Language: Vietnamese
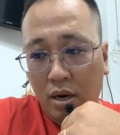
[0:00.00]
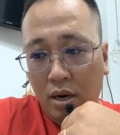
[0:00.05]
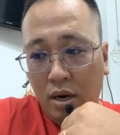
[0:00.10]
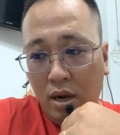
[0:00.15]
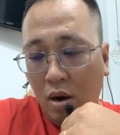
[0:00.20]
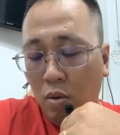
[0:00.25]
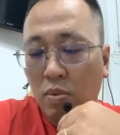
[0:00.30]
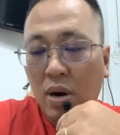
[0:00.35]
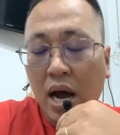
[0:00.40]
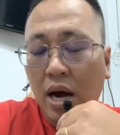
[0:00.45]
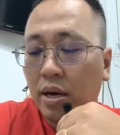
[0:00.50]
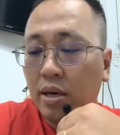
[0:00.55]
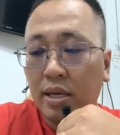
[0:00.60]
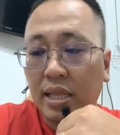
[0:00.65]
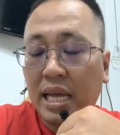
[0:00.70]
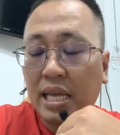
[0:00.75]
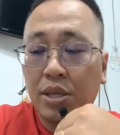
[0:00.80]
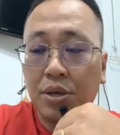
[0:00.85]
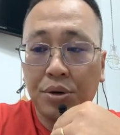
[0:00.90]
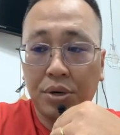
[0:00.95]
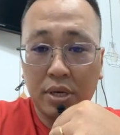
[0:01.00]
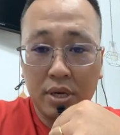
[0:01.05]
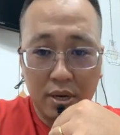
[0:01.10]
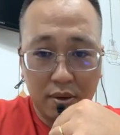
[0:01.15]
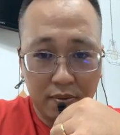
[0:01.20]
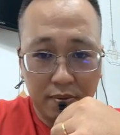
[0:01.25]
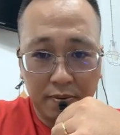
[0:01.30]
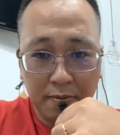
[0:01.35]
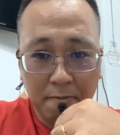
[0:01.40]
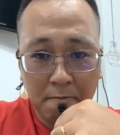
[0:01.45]
không đợi người ta chửi đâu
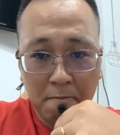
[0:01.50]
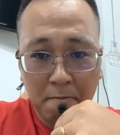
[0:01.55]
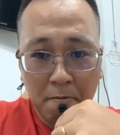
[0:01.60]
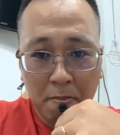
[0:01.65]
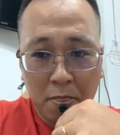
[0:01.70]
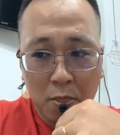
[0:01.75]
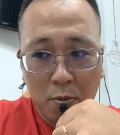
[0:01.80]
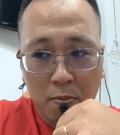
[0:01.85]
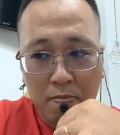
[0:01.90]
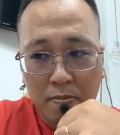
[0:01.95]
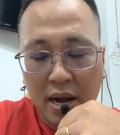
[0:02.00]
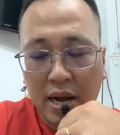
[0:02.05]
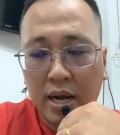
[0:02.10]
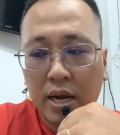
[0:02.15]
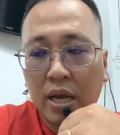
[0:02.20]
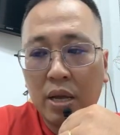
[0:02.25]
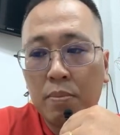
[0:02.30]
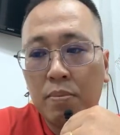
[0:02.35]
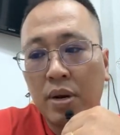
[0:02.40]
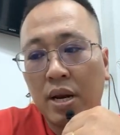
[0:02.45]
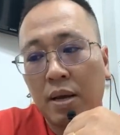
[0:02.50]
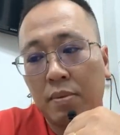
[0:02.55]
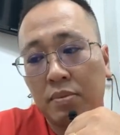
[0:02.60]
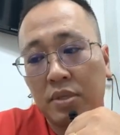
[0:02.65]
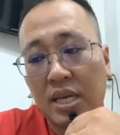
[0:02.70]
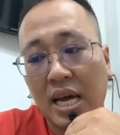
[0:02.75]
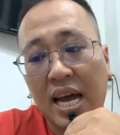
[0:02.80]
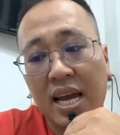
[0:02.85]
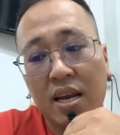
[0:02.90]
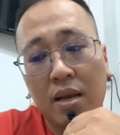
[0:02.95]
mà khi mình làm
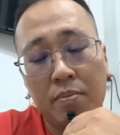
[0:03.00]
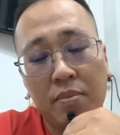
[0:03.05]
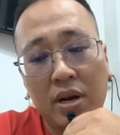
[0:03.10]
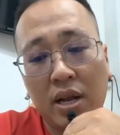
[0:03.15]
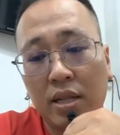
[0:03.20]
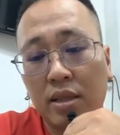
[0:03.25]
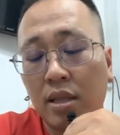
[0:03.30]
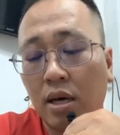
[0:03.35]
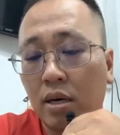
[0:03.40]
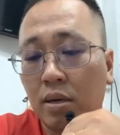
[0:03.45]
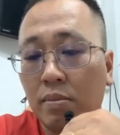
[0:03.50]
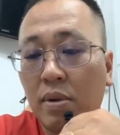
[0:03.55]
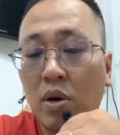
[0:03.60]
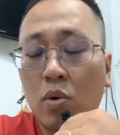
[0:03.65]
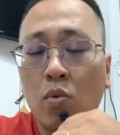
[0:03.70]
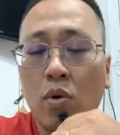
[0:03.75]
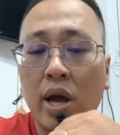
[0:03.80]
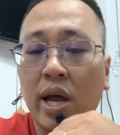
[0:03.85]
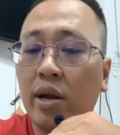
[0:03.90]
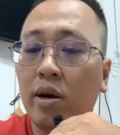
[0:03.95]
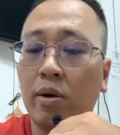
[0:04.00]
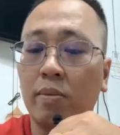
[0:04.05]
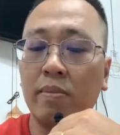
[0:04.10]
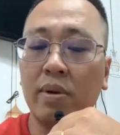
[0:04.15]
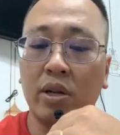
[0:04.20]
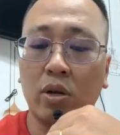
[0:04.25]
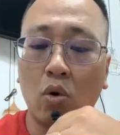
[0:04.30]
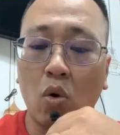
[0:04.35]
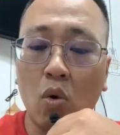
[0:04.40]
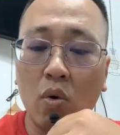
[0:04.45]
sai là mình đã tự biết quê rồi
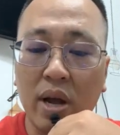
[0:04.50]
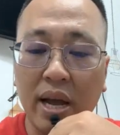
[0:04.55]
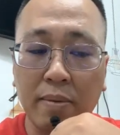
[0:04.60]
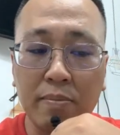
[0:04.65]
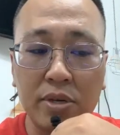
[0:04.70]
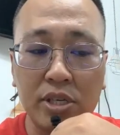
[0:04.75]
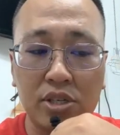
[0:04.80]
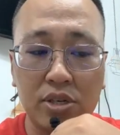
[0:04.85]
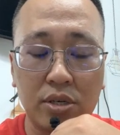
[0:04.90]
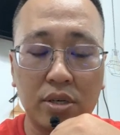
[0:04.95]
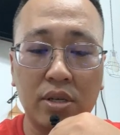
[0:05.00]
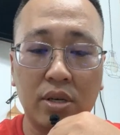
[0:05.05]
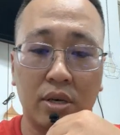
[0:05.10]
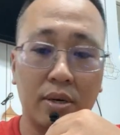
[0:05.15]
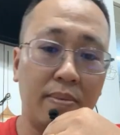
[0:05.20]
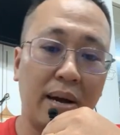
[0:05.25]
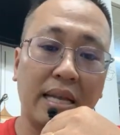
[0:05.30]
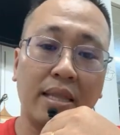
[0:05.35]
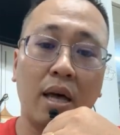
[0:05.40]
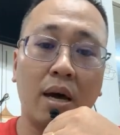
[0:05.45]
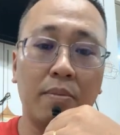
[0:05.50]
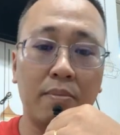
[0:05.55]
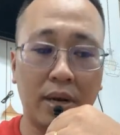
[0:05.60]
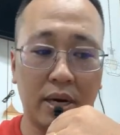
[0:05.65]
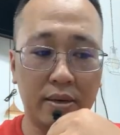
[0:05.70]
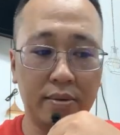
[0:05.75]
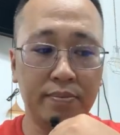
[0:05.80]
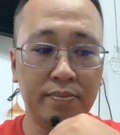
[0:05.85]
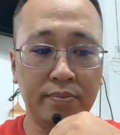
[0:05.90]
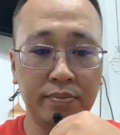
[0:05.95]
mình cố gắng mình sửa chữa bản thân mình
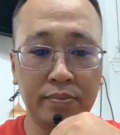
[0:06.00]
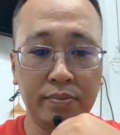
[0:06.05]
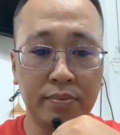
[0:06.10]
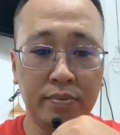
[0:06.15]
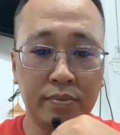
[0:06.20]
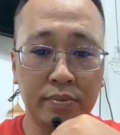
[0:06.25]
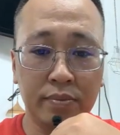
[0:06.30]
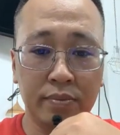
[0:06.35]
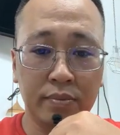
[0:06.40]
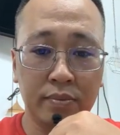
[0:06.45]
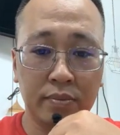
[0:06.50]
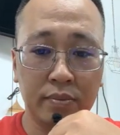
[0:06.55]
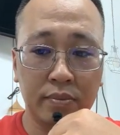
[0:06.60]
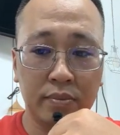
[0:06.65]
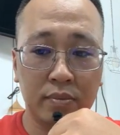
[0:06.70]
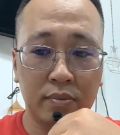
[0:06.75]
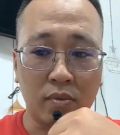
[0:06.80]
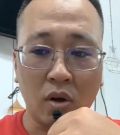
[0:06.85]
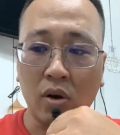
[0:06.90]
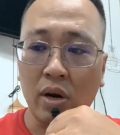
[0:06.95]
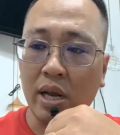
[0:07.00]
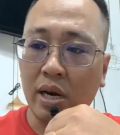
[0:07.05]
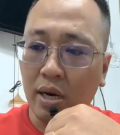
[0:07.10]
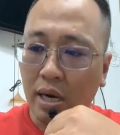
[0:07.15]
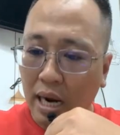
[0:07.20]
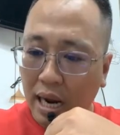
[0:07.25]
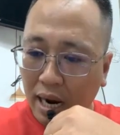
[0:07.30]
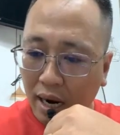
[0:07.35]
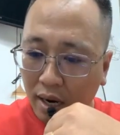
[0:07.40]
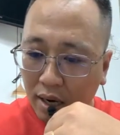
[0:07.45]
cho nên
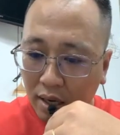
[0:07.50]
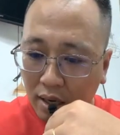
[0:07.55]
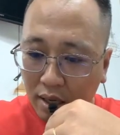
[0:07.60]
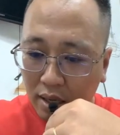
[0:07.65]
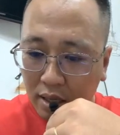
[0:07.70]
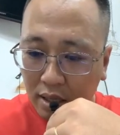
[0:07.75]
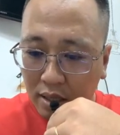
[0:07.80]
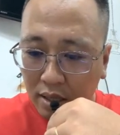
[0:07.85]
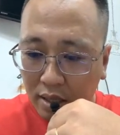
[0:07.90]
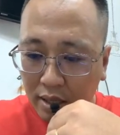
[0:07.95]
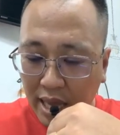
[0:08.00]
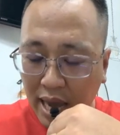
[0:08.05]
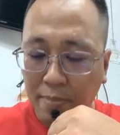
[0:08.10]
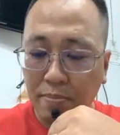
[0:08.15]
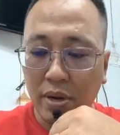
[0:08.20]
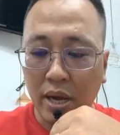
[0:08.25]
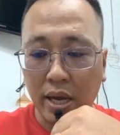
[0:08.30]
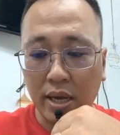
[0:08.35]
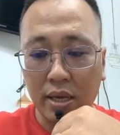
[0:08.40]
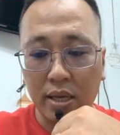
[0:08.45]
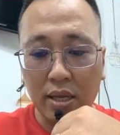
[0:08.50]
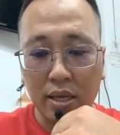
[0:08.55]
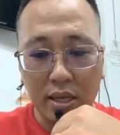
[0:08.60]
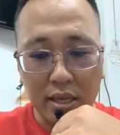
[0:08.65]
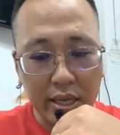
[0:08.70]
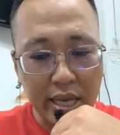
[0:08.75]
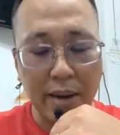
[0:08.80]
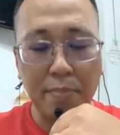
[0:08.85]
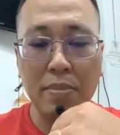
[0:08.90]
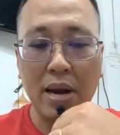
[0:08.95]
là dám nghĩ
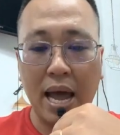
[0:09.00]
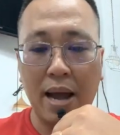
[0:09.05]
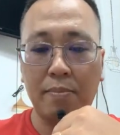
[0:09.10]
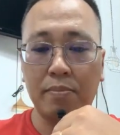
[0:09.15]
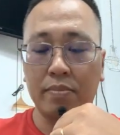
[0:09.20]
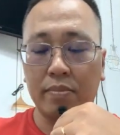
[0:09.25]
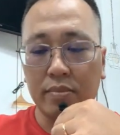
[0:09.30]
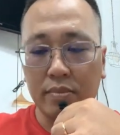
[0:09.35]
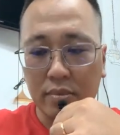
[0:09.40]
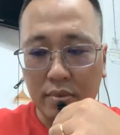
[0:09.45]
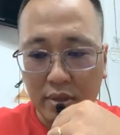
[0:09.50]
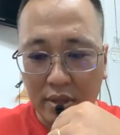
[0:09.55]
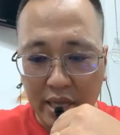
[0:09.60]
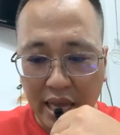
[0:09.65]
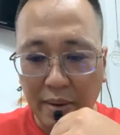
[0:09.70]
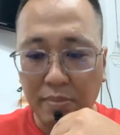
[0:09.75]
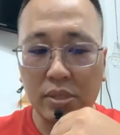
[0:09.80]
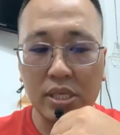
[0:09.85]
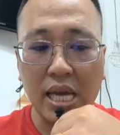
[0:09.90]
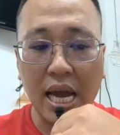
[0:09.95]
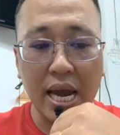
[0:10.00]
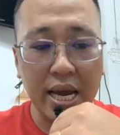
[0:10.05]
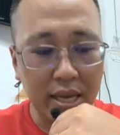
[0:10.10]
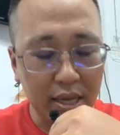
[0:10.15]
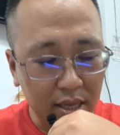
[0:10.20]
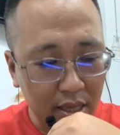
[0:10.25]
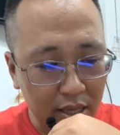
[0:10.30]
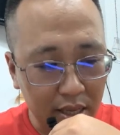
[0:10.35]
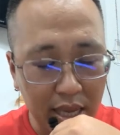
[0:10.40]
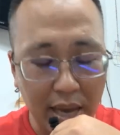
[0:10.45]
dám làm dám sai
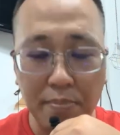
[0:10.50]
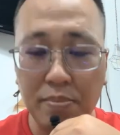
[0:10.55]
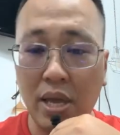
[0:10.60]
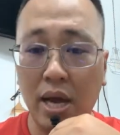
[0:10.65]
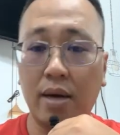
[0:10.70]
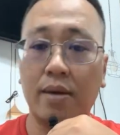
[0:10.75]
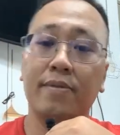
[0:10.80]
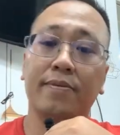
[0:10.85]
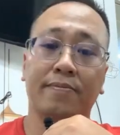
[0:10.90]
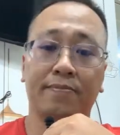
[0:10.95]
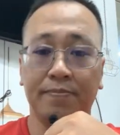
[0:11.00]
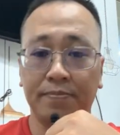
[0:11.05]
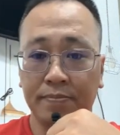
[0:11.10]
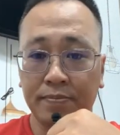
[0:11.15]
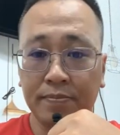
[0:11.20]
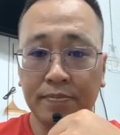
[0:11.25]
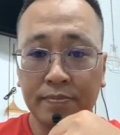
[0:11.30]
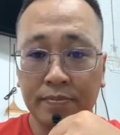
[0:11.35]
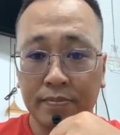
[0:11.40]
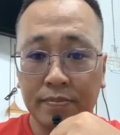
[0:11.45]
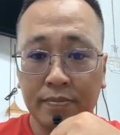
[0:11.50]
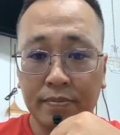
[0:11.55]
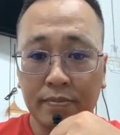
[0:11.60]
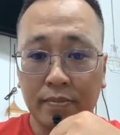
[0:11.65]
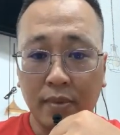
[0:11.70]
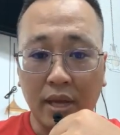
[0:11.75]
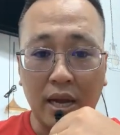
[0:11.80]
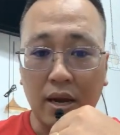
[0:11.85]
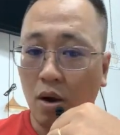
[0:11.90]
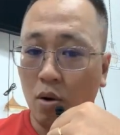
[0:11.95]
dám nhận
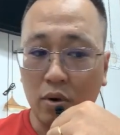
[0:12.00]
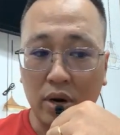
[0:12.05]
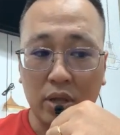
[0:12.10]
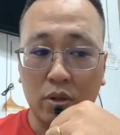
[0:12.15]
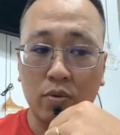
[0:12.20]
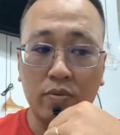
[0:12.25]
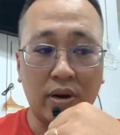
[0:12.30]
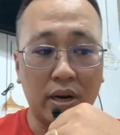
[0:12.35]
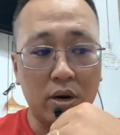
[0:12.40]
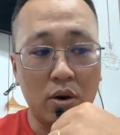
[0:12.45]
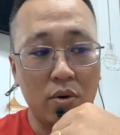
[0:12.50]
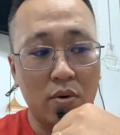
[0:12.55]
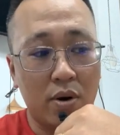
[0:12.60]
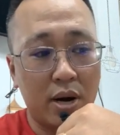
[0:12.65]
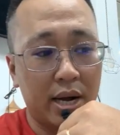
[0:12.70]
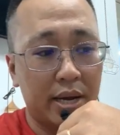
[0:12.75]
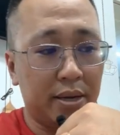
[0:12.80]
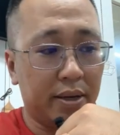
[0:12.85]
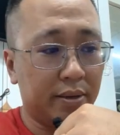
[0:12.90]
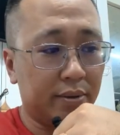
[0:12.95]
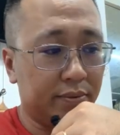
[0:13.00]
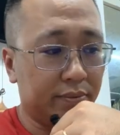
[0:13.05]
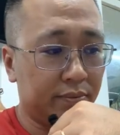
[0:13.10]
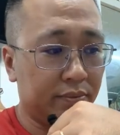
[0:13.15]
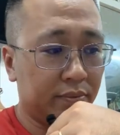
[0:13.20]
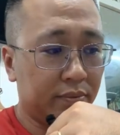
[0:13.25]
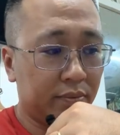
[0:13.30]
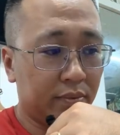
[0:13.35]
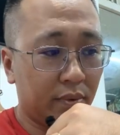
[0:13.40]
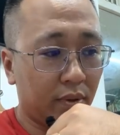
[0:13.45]
cái câu này tôi vẫn nói hoài
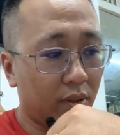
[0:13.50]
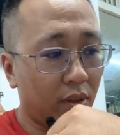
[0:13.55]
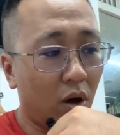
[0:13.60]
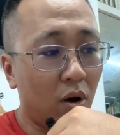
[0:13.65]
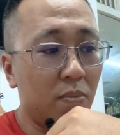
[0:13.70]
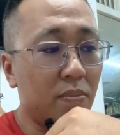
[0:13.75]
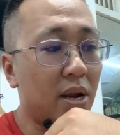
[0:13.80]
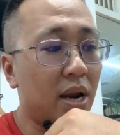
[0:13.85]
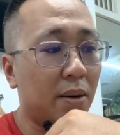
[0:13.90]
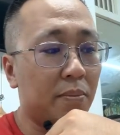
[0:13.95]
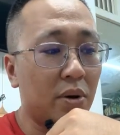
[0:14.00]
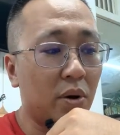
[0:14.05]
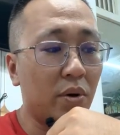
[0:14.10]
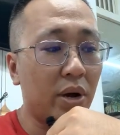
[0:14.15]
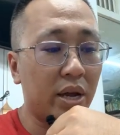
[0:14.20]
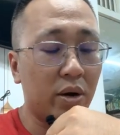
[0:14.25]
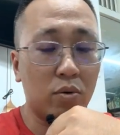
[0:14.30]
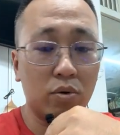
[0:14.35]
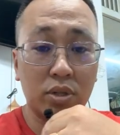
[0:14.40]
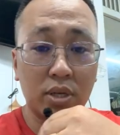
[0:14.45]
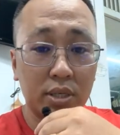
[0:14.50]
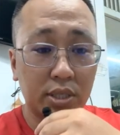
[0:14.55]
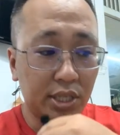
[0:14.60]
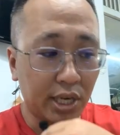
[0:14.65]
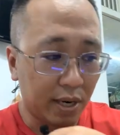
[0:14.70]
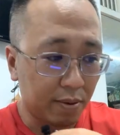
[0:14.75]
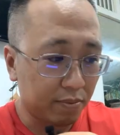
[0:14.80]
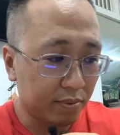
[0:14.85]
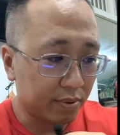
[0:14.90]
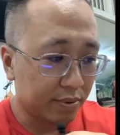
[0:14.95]
đó mới là biểu hiện của tự
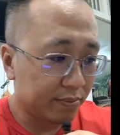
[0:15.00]
trọng